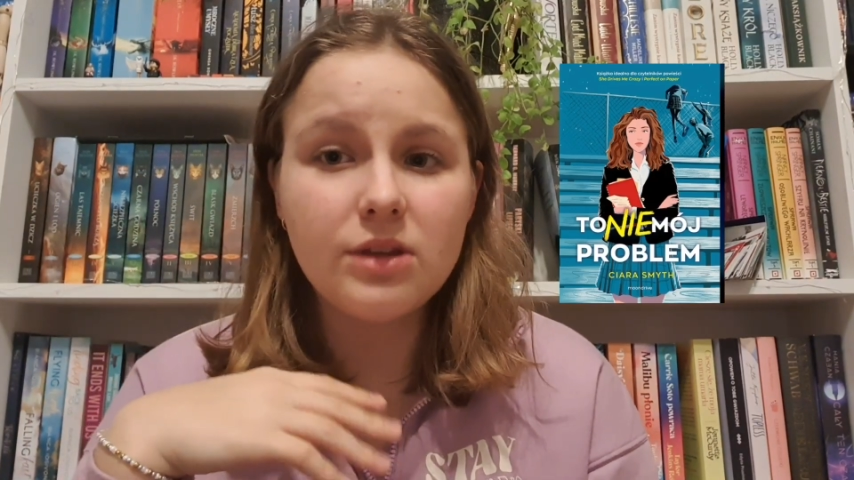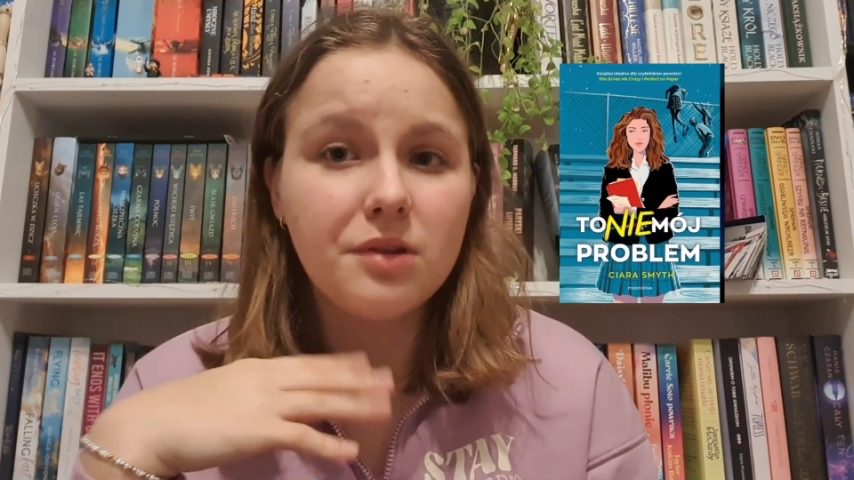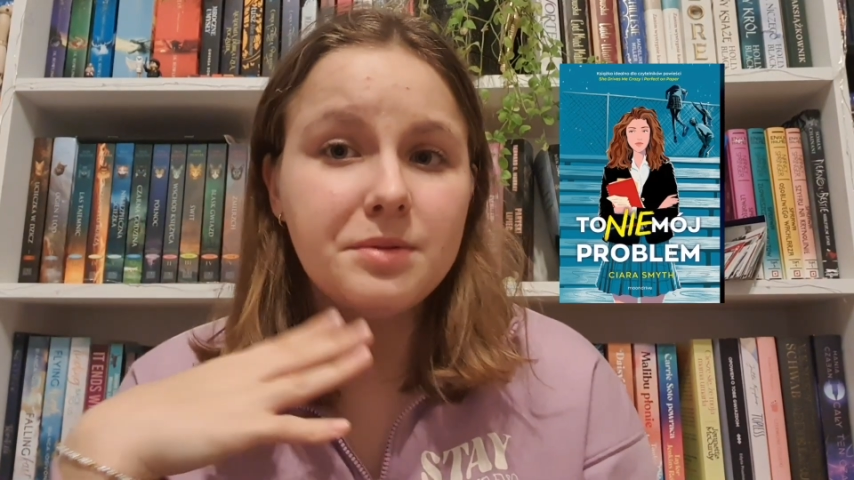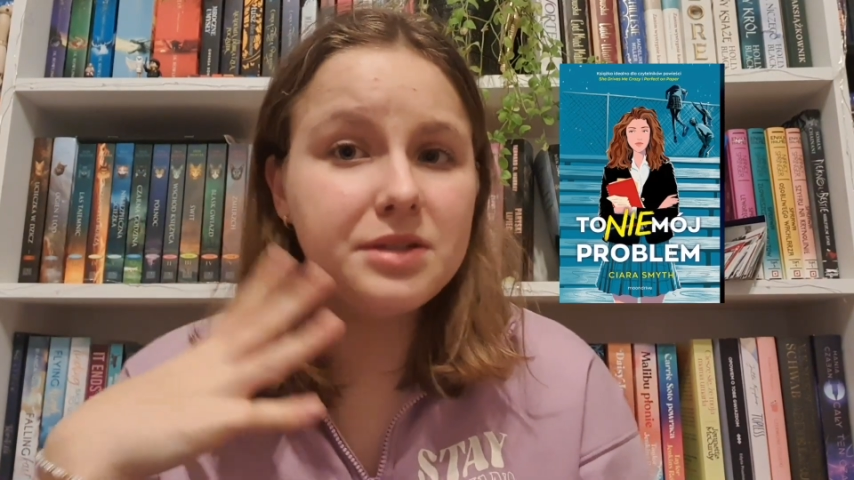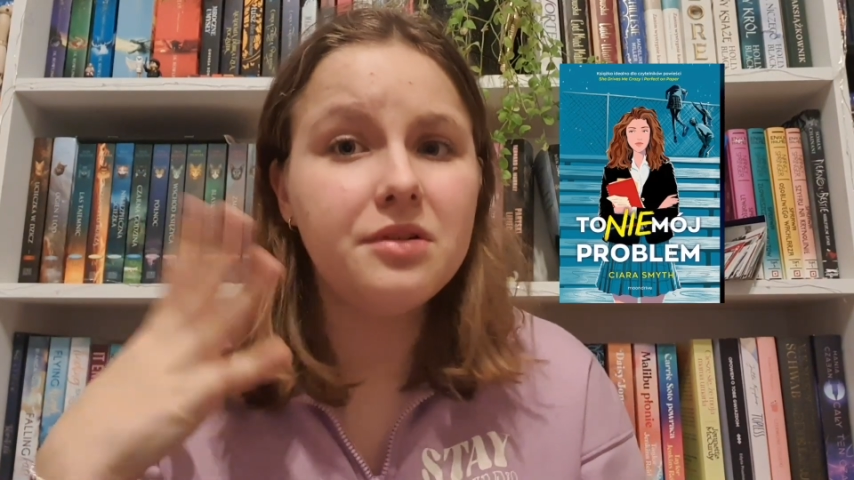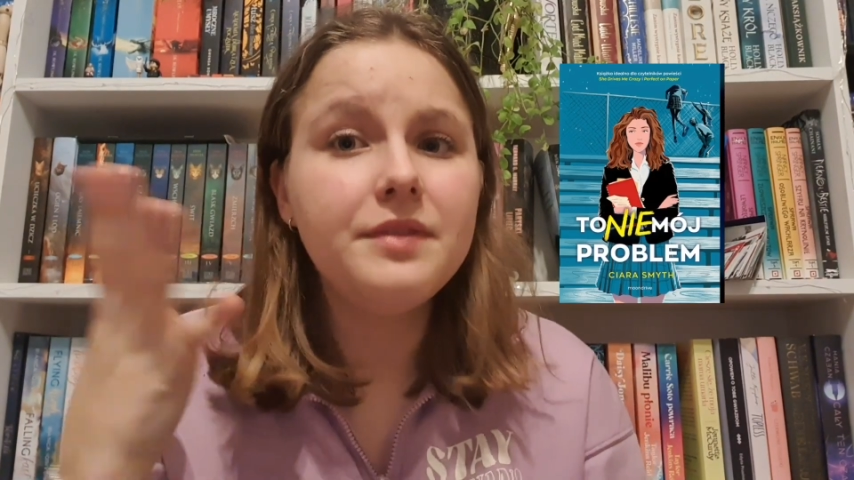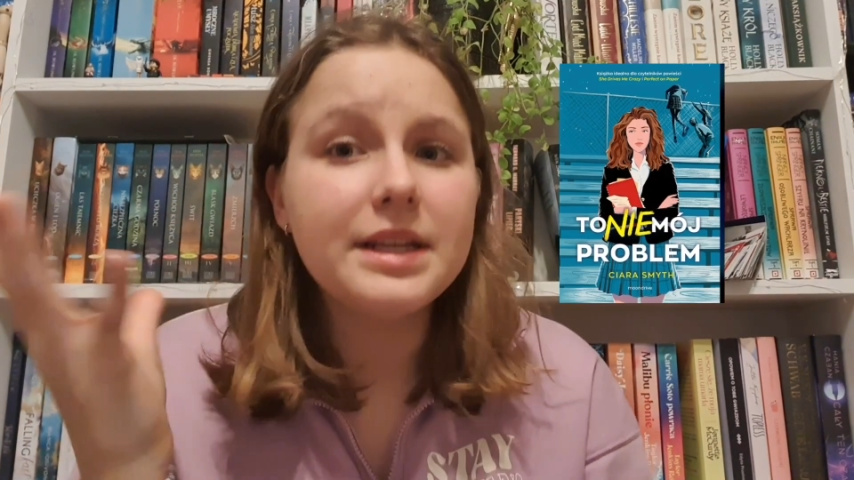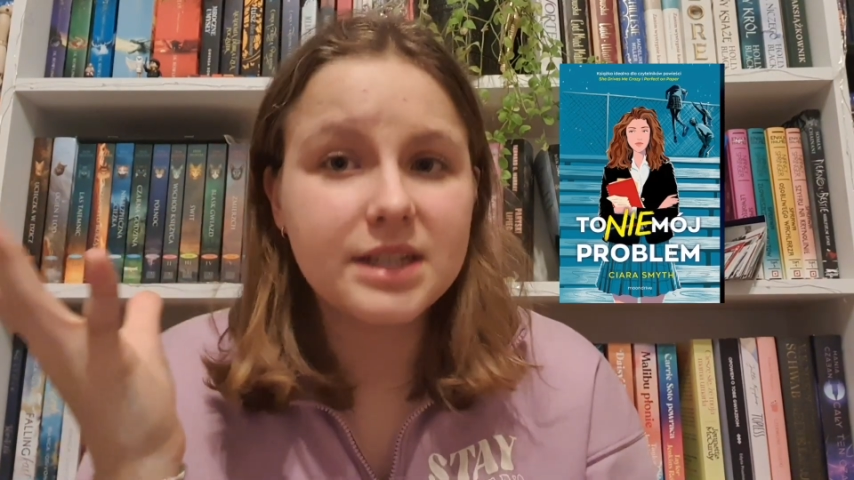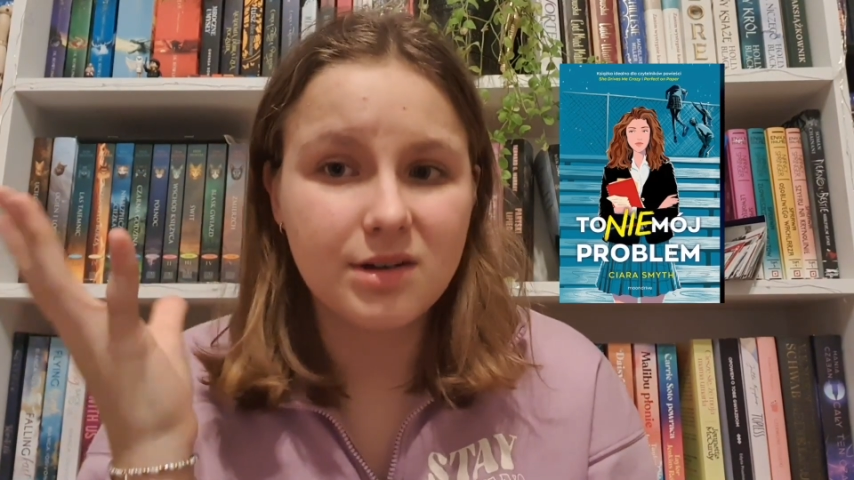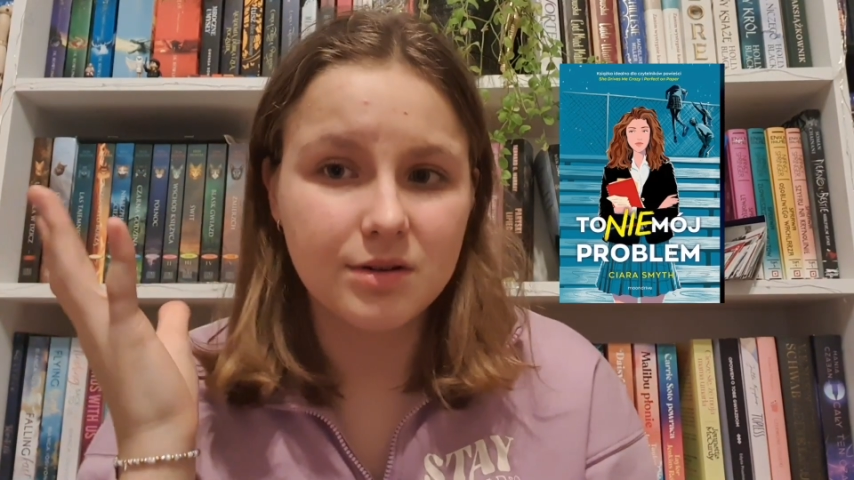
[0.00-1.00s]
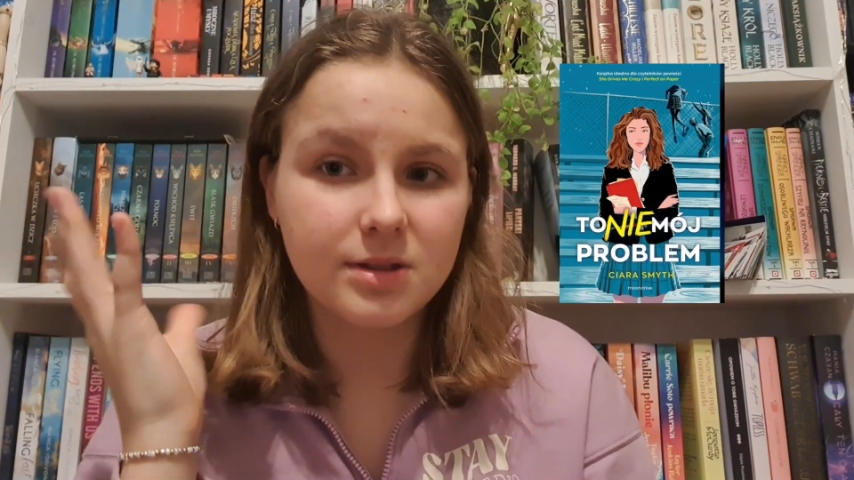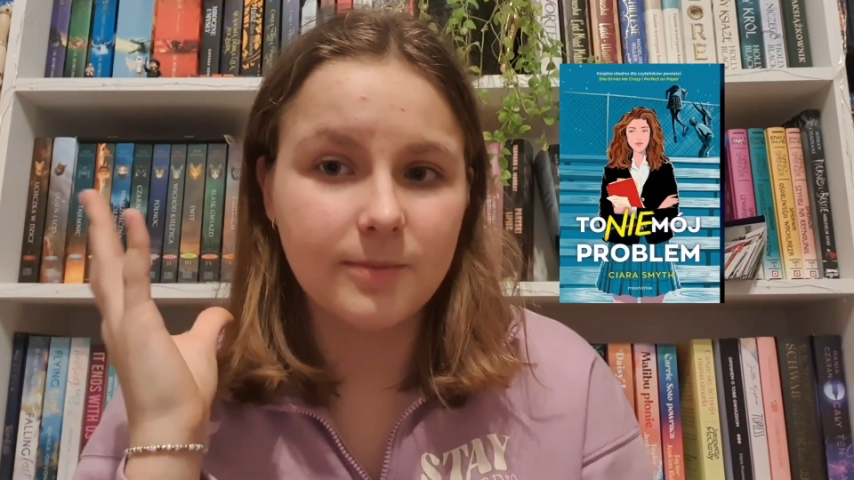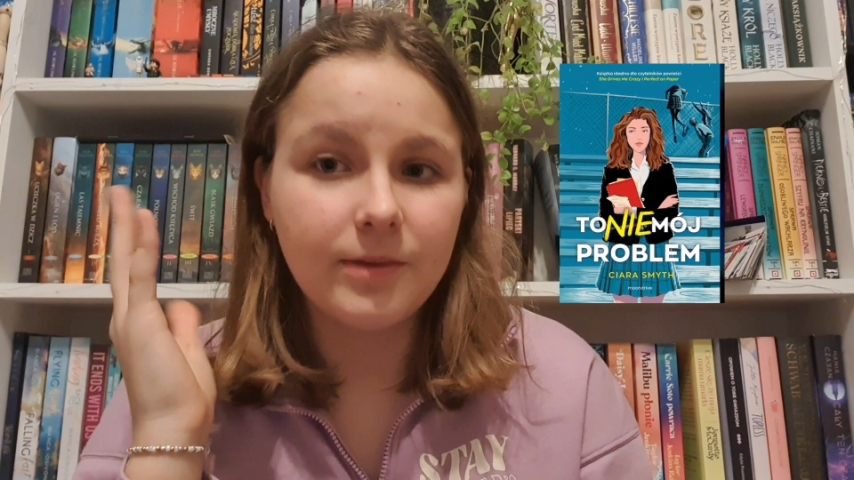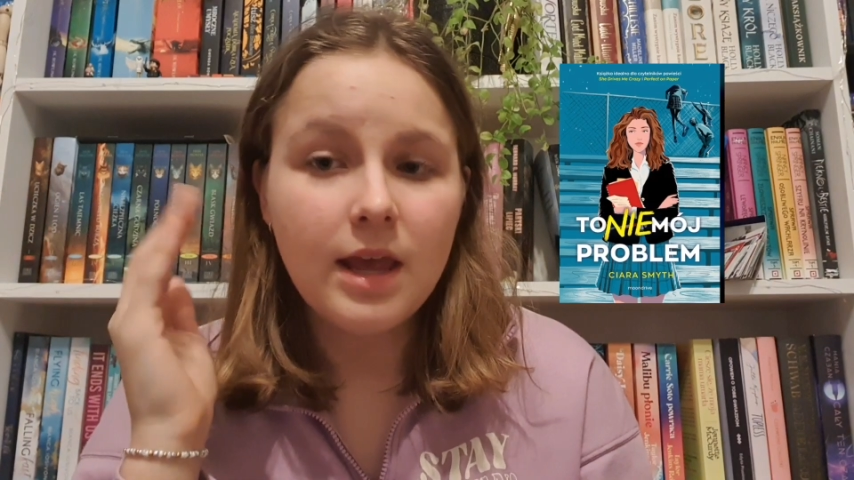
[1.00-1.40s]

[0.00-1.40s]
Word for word: to on by się dowiedział o tym.